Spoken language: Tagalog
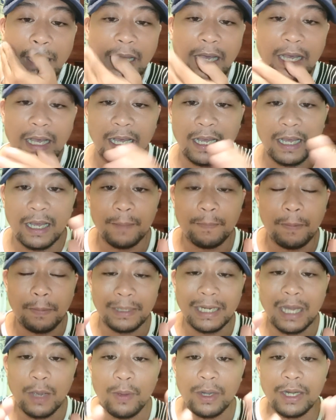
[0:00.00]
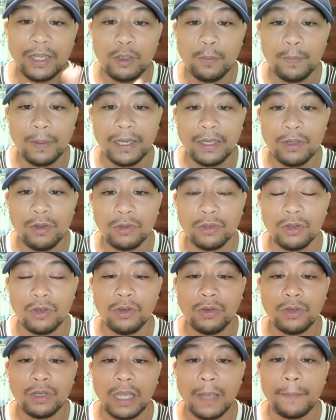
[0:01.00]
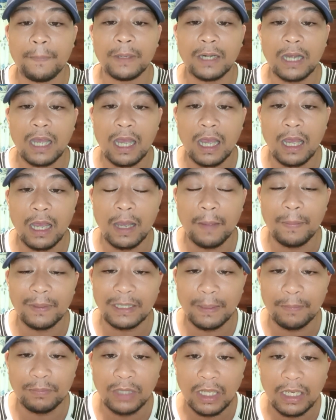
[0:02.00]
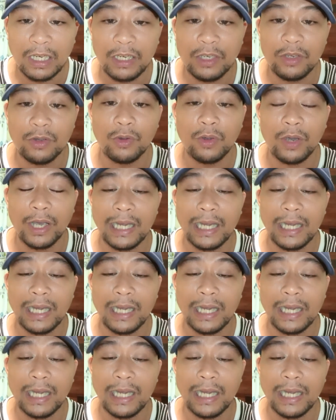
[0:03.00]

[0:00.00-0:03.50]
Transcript: uh, paminawan ninyo palihog no kay para masabtan ninyo.